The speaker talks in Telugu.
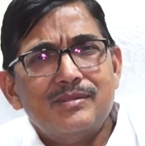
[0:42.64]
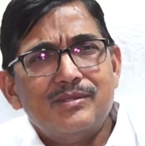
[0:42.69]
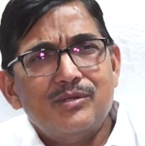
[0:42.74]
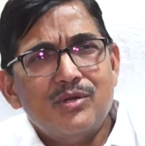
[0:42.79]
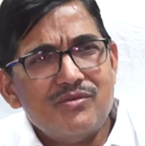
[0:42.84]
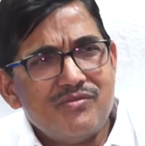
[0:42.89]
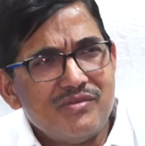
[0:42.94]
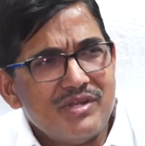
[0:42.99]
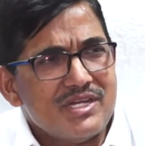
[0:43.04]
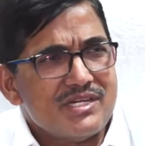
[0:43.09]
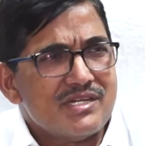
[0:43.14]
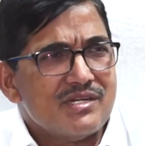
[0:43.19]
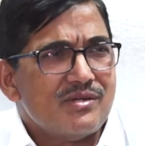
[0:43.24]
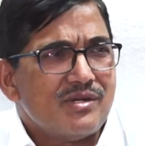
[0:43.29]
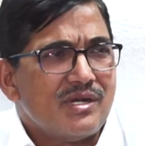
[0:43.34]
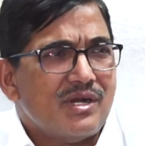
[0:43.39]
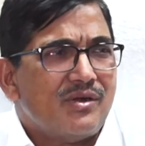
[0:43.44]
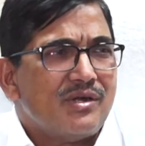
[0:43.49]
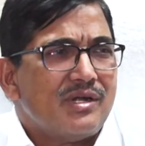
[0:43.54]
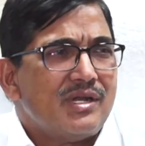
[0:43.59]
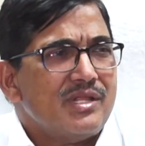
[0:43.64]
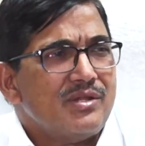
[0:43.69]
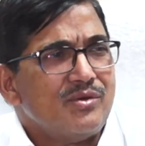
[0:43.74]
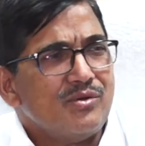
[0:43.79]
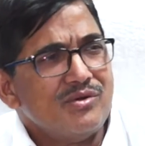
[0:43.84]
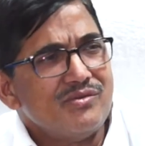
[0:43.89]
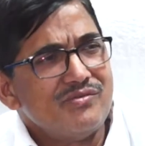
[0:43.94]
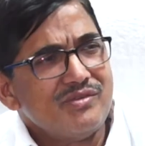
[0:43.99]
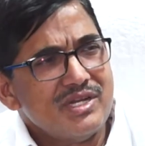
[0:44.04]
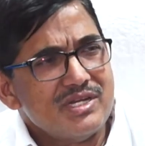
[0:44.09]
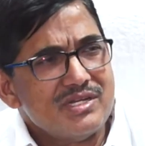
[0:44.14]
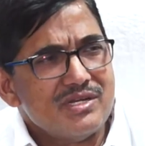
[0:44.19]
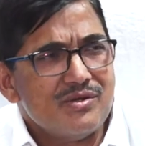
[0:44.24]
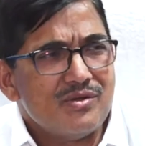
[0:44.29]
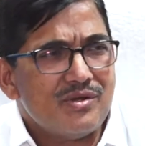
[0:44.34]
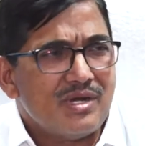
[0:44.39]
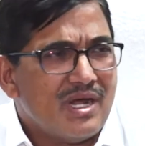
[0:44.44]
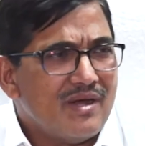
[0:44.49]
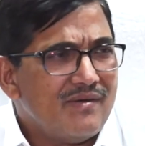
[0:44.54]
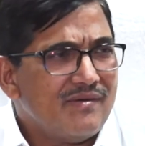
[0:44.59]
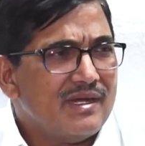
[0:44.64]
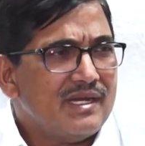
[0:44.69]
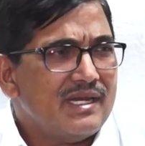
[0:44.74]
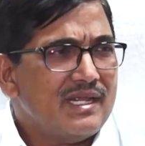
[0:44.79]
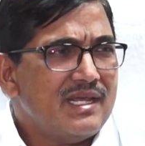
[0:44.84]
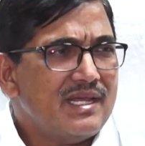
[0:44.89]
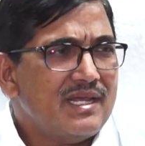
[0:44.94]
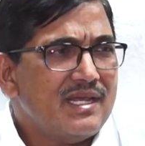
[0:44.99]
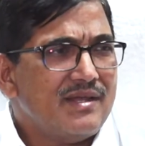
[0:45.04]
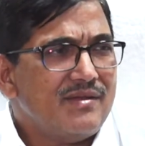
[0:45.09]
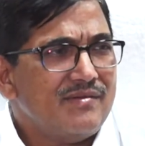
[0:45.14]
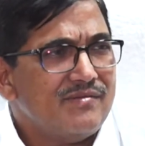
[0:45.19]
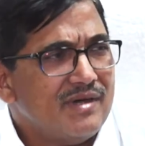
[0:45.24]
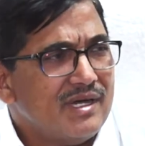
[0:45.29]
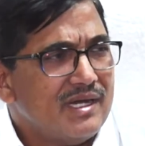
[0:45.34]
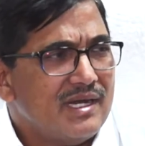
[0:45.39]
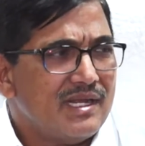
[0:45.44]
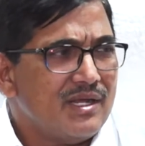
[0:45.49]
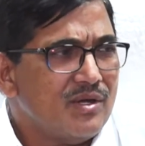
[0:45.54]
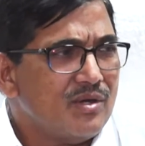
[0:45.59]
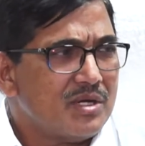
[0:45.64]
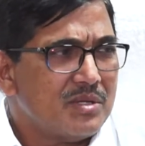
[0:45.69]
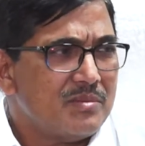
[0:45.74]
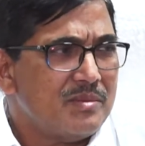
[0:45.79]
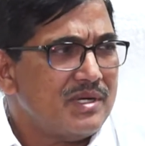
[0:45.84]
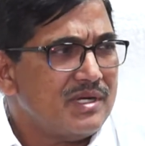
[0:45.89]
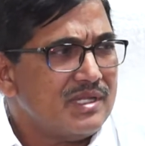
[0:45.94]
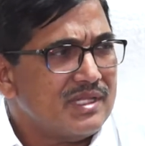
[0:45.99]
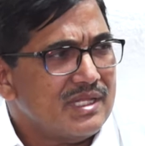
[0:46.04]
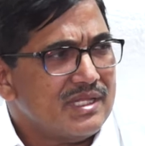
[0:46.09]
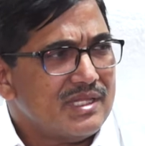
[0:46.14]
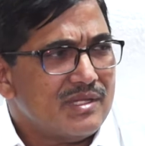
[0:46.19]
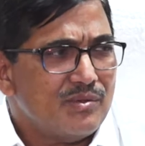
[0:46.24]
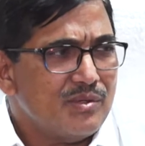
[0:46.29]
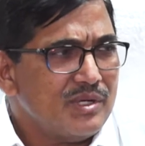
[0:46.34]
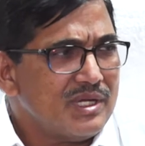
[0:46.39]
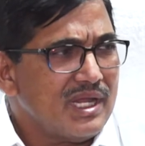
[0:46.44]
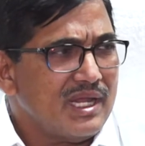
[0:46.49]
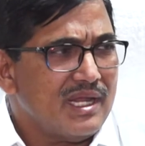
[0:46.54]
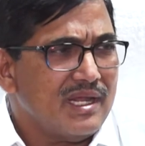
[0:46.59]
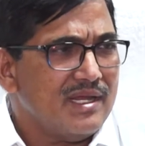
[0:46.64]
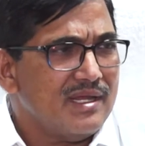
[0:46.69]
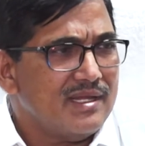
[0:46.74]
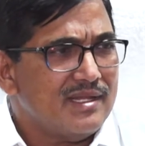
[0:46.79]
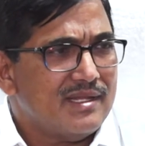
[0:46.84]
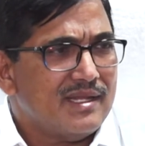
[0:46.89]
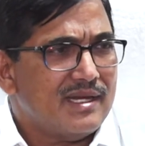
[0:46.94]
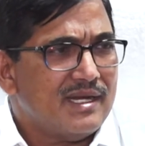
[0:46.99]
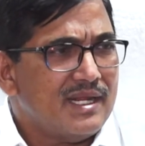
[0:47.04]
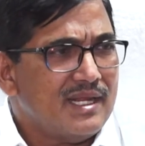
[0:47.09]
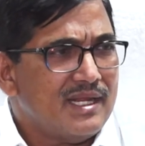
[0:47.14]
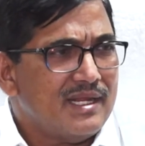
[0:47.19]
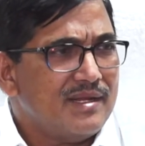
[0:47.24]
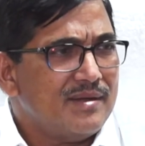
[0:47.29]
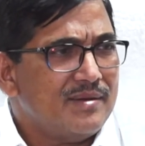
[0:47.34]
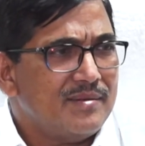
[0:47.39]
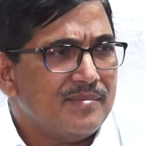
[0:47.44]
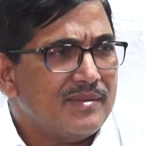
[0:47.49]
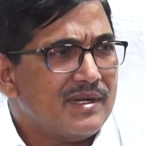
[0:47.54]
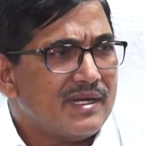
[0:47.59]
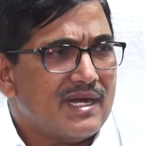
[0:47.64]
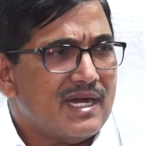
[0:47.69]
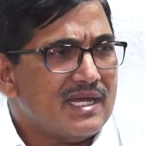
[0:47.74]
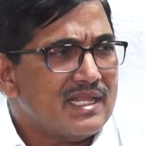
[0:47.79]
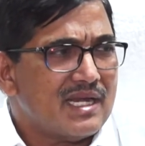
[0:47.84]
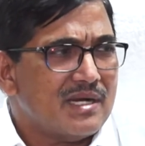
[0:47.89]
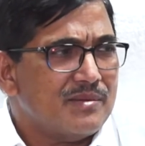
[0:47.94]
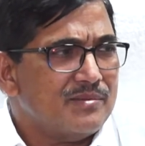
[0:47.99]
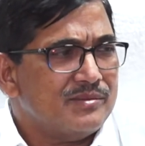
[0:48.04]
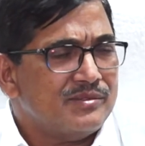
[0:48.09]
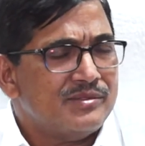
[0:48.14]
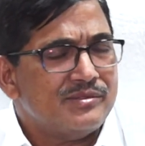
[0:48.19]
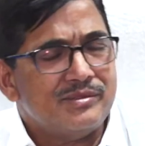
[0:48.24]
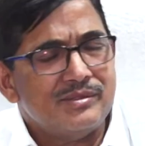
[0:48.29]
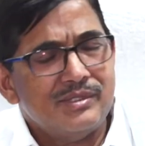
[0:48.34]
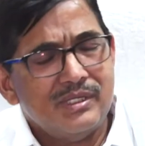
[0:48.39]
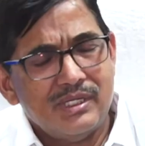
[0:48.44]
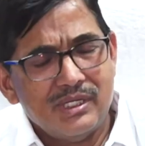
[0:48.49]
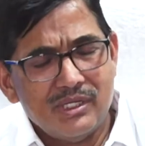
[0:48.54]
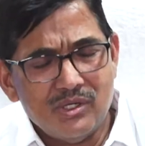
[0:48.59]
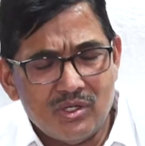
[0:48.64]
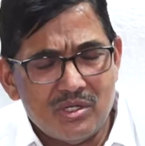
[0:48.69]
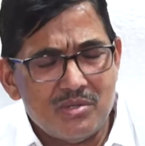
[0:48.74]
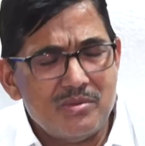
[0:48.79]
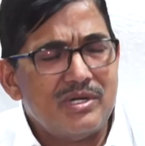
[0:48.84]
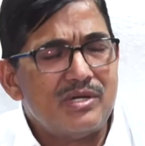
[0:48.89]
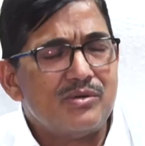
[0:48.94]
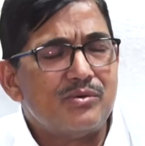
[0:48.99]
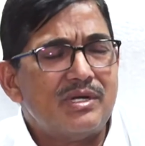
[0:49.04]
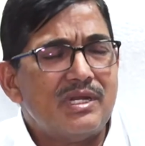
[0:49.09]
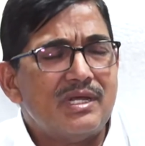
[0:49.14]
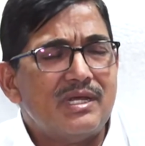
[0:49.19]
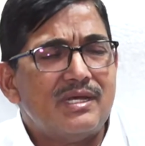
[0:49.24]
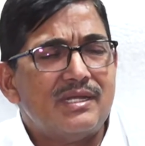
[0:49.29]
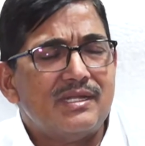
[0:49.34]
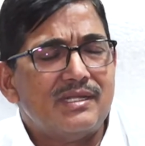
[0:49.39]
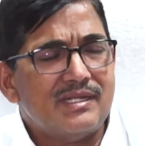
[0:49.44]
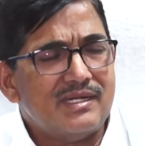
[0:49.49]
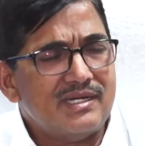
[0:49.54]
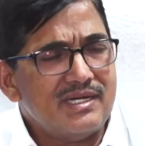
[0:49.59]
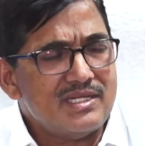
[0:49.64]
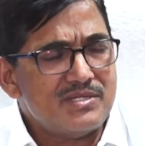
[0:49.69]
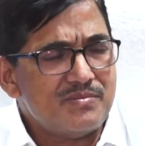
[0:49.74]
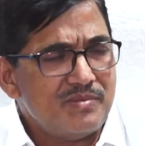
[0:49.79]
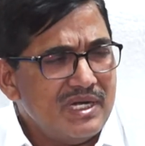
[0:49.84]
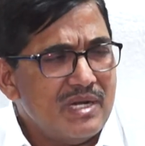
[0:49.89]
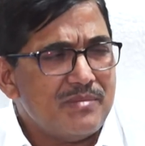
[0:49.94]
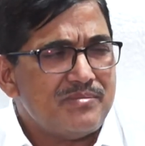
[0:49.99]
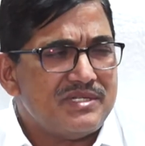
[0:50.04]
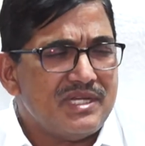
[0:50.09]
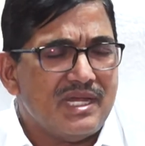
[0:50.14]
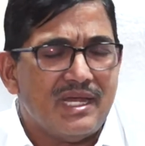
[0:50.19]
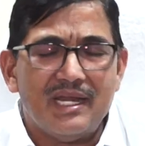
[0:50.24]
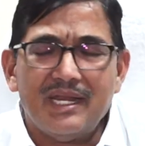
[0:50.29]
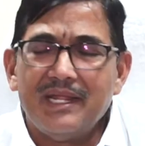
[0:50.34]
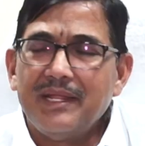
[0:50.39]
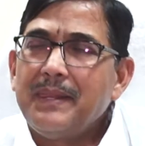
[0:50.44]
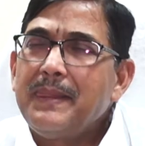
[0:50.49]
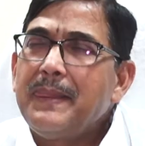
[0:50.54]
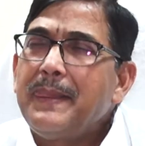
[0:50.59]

నోటిఫికేషన్లు రావట్లే నోటిఫికేషన్లు రావాలి ఇవ్వాలి గవర్నమెంట్ అదంతా ఓకే దాన్ని కాదనం గవర్నమెంట్ కూడా దాన్ని స్పీడప్ చేయాలి